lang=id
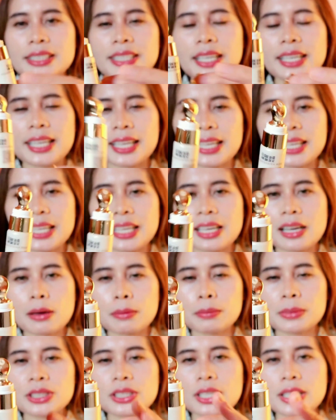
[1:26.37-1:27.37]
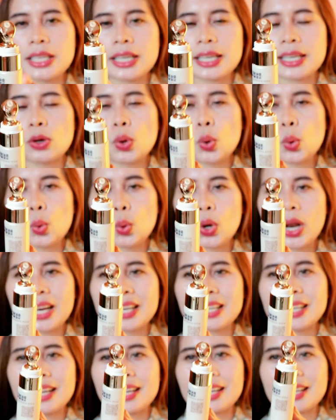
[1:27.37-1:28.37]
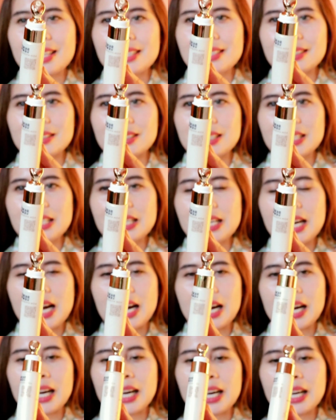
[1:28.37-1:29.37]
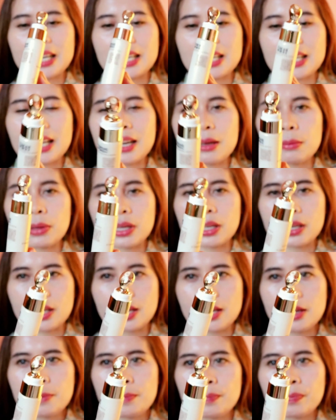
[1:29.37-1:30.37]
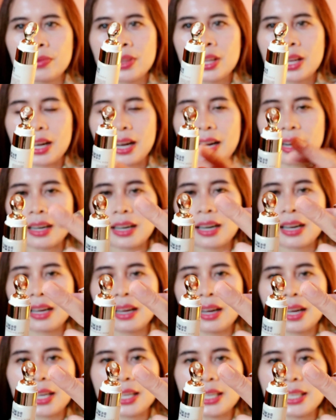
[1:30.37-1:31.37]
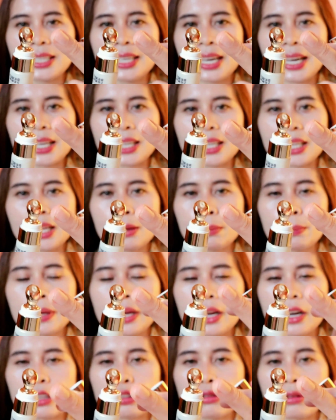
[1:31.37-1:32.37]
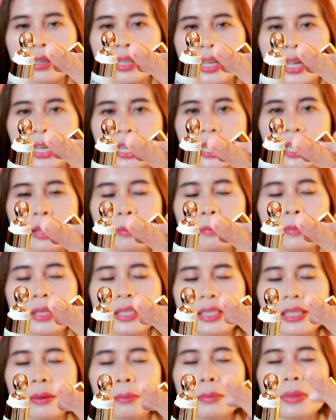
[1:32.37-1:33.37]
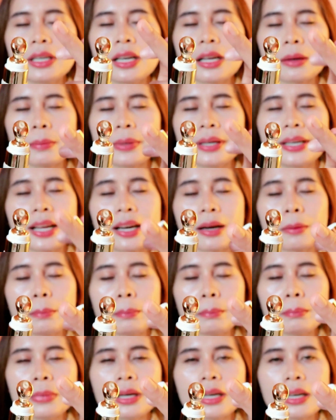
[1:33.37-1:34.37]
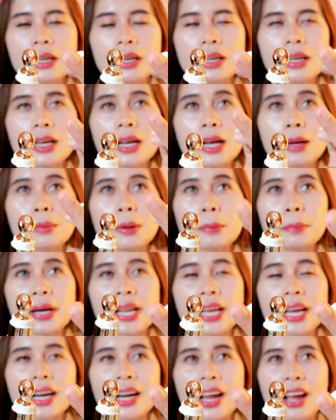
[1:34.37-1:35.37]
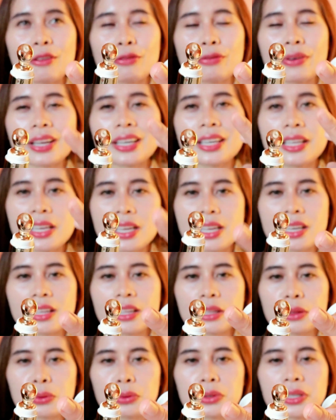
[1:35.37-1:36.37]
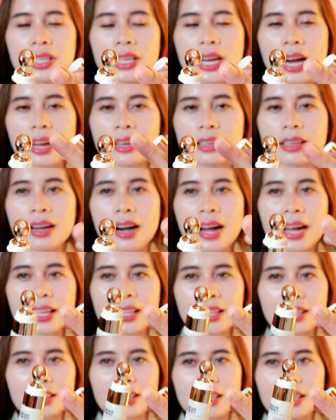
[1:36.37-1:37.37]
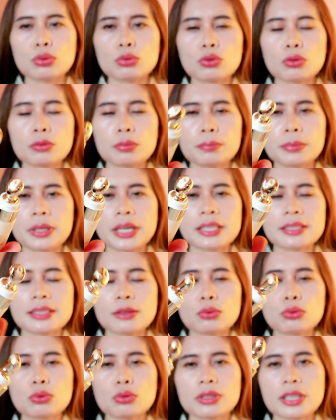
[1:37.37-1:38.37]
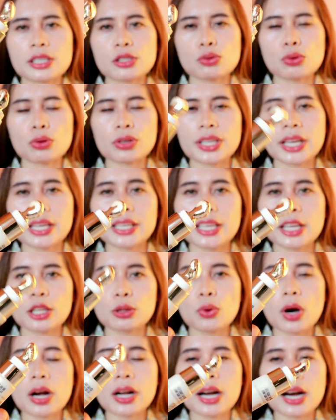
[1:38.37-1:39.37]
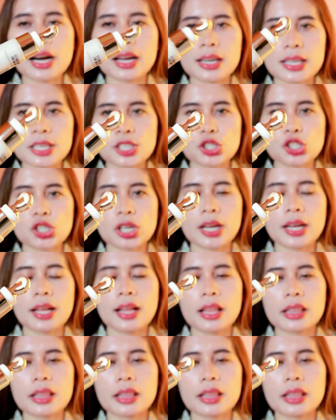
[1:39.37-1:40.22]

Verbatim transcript: guys dan ini yang menjadi keunggulan dari si eye cream ini karena dia ini aplikatornya ini bisa benar-benar me memberikan efek dingin gitu di under eye kita biasa untuk teksturnya dia itu agak rich